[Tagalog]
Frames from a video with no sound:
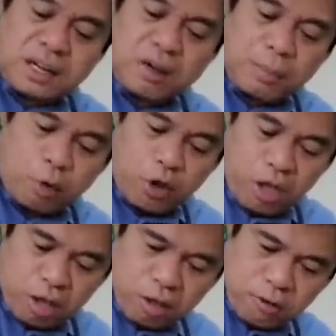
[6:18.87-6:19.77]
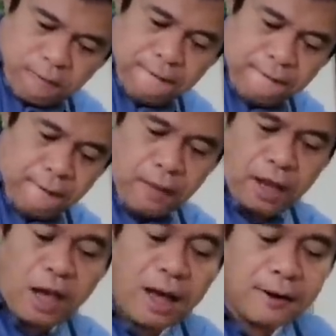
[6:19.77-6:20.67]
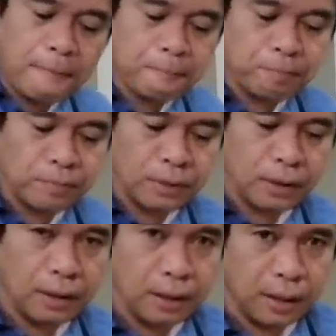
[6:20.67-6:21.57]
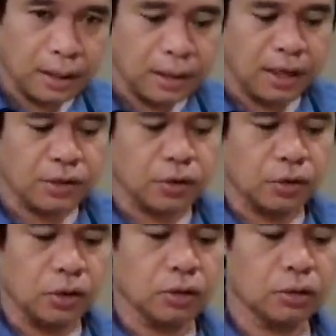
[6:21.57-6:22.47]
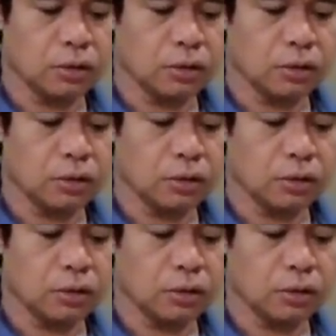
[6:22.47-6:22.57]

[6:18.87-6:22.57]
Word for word: ng amoy. Ayan. Ayan guys, oh.